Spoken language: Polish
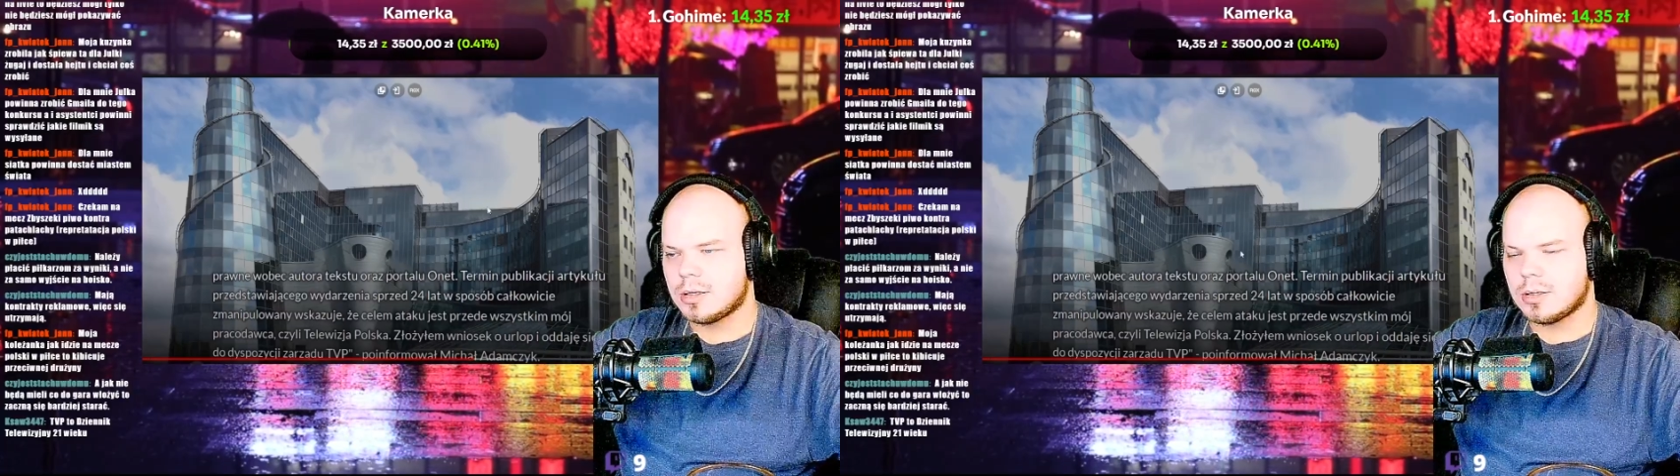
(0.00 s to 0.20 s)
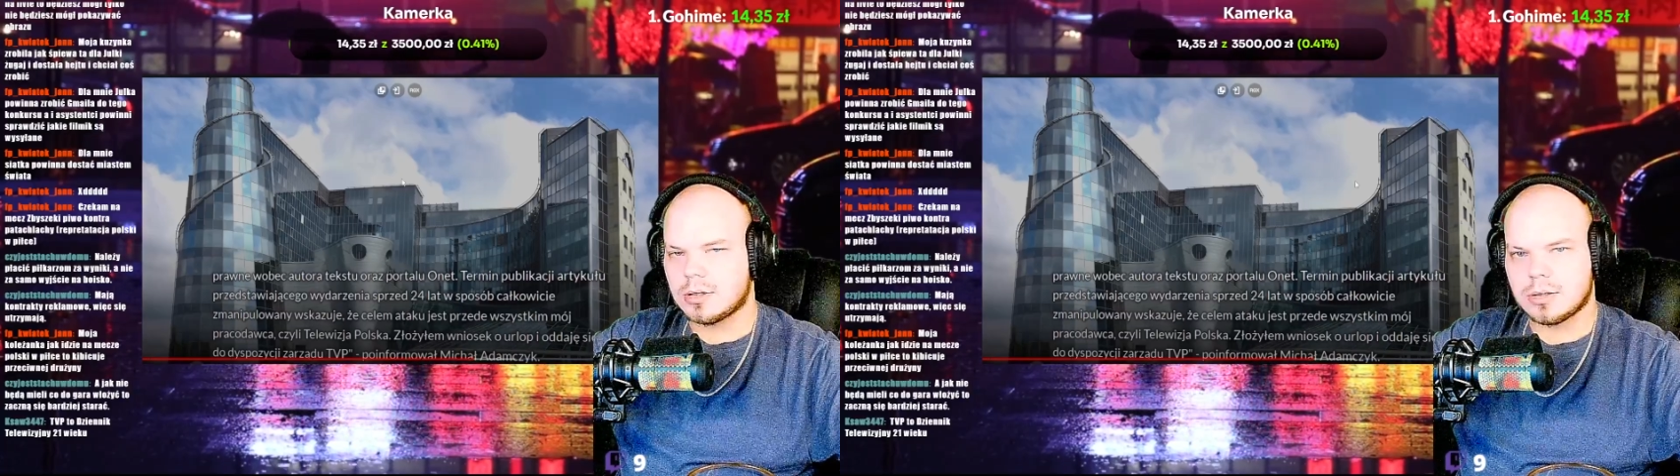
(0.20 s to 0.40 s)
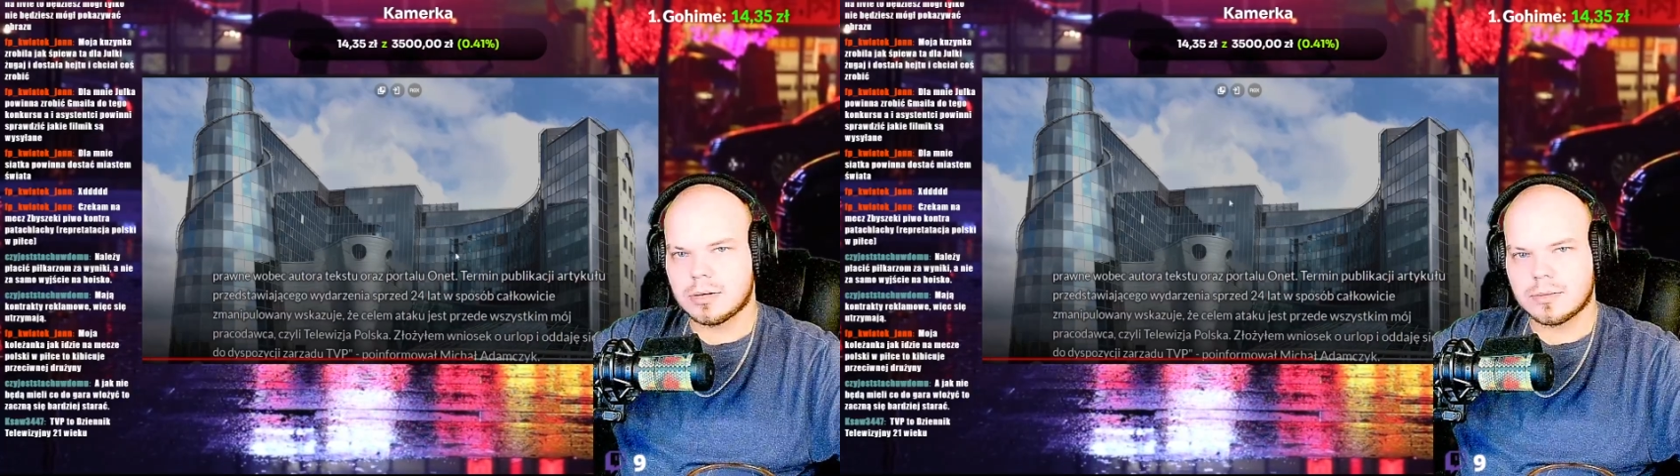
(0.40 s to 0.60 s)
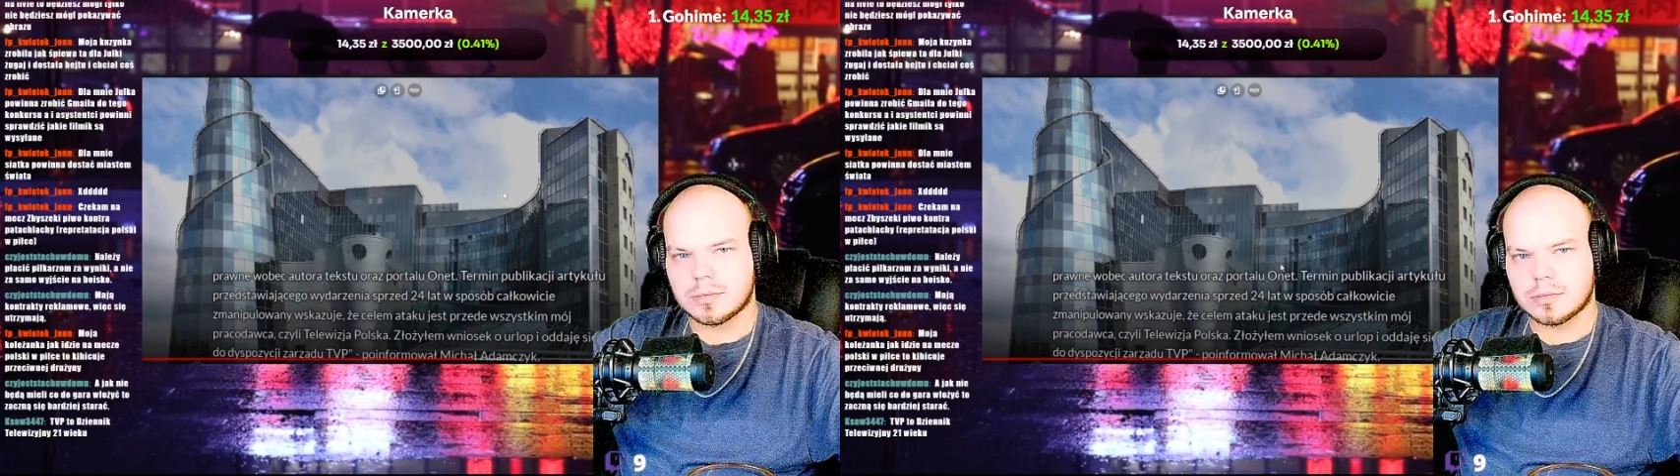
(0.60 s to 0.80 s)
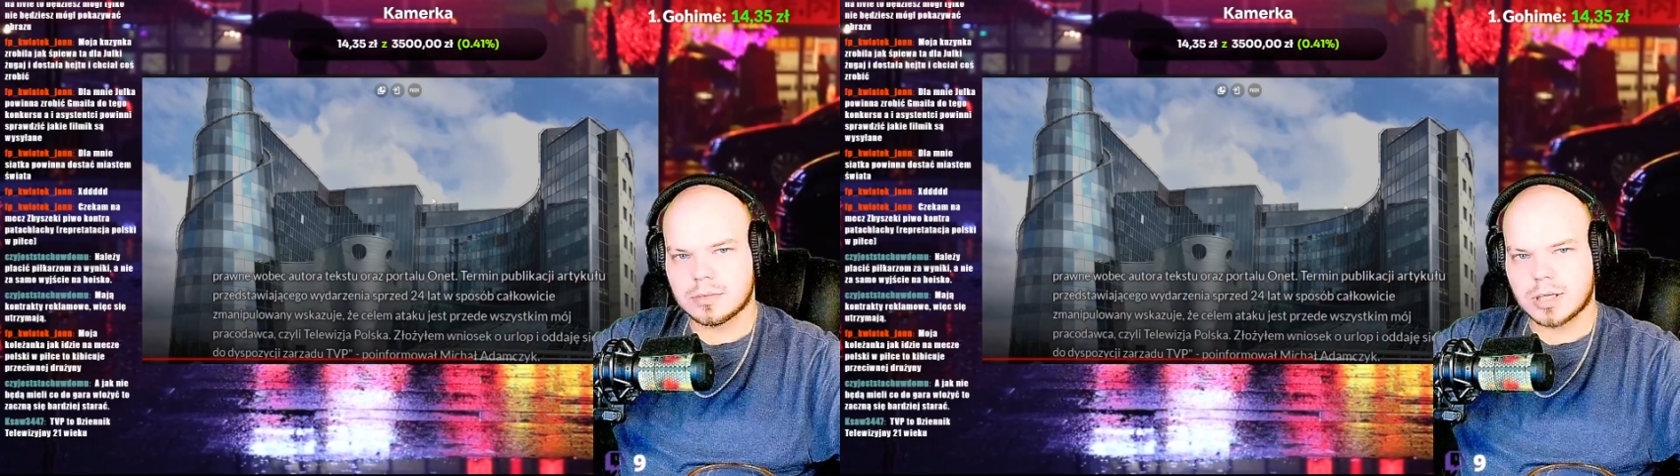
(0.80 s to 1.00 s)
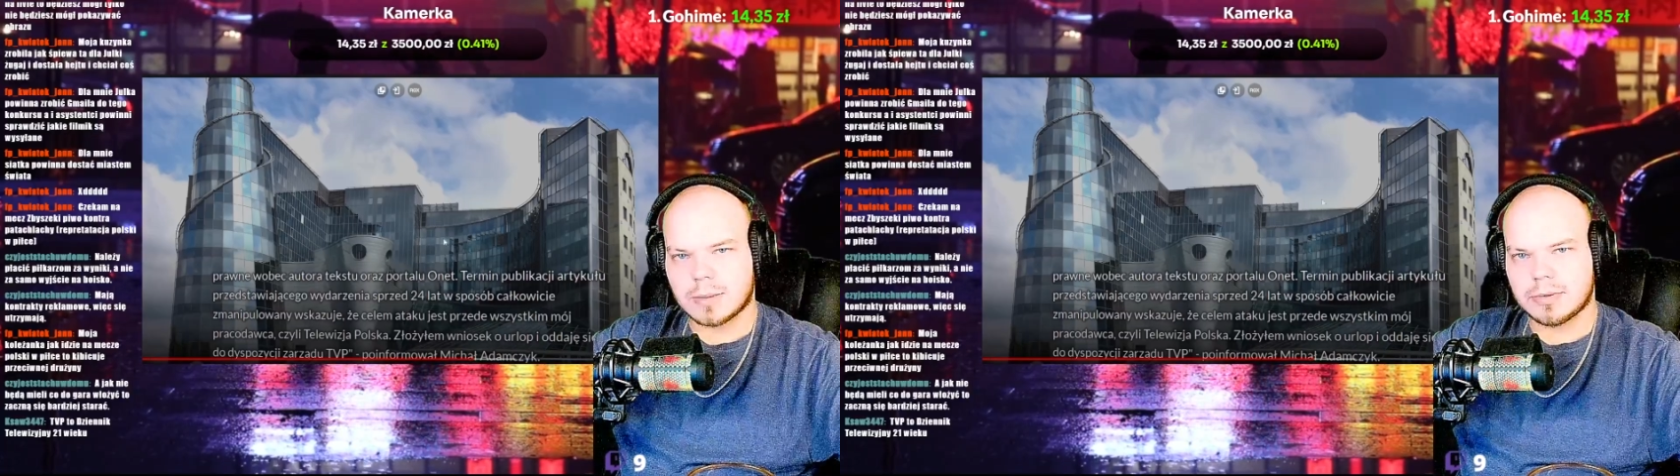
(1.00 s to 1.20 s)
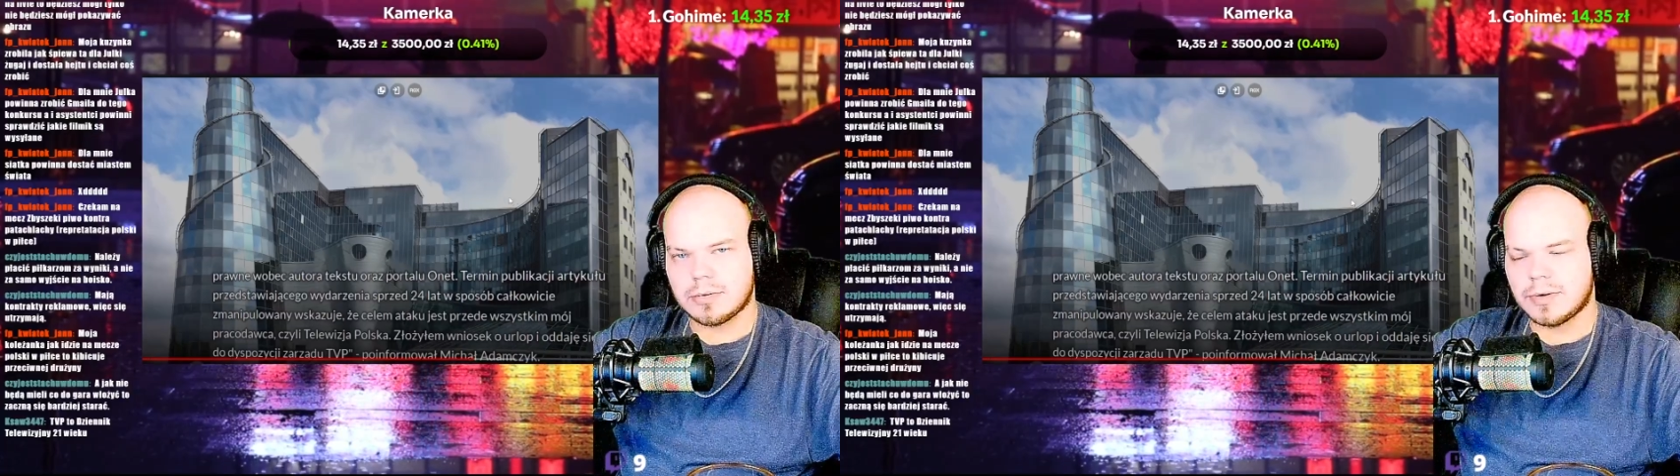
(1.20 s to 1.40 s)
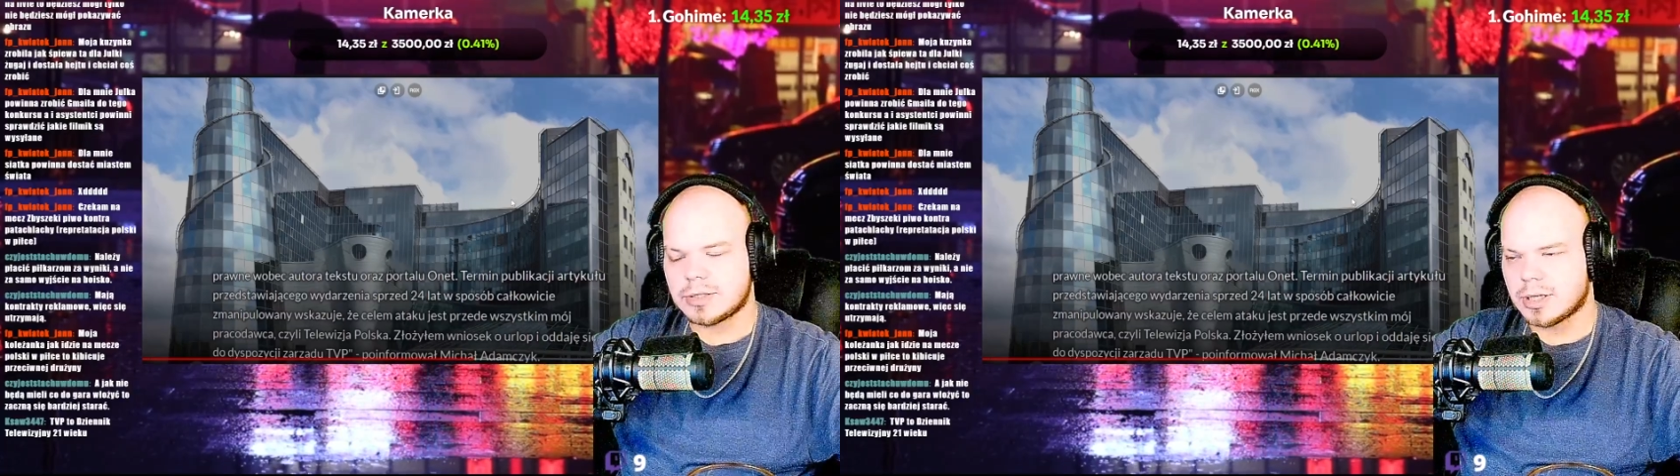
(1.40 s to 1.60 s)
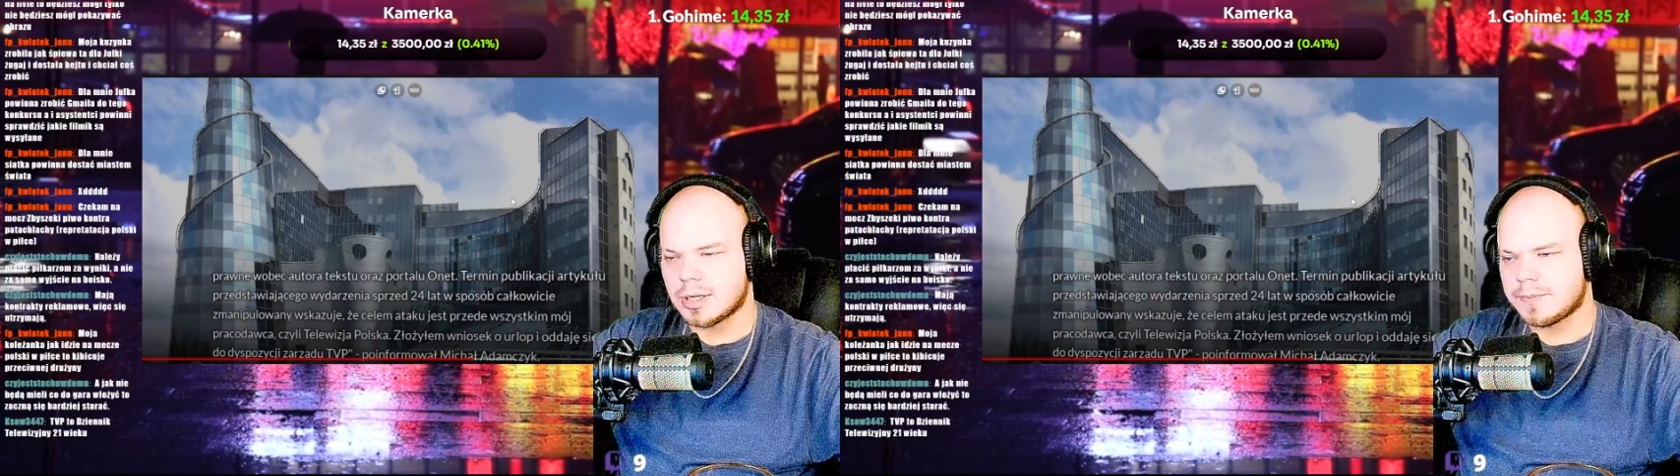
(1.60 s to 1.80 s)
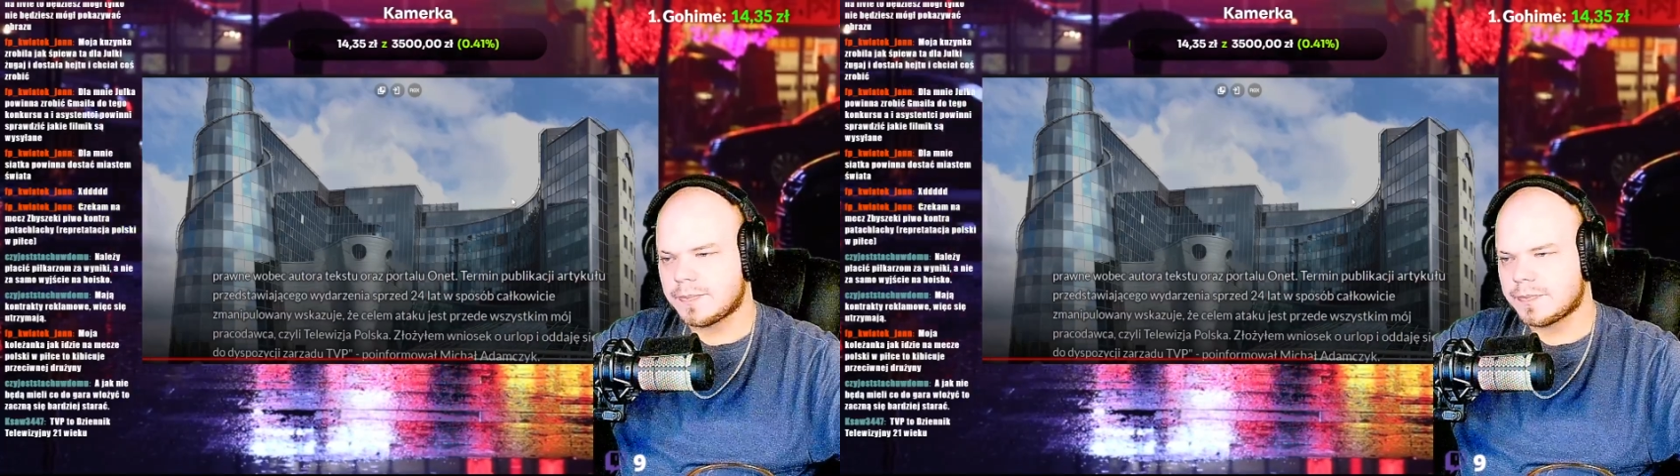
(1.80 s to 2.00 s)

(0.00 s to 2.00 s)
e, jakby no wiecie,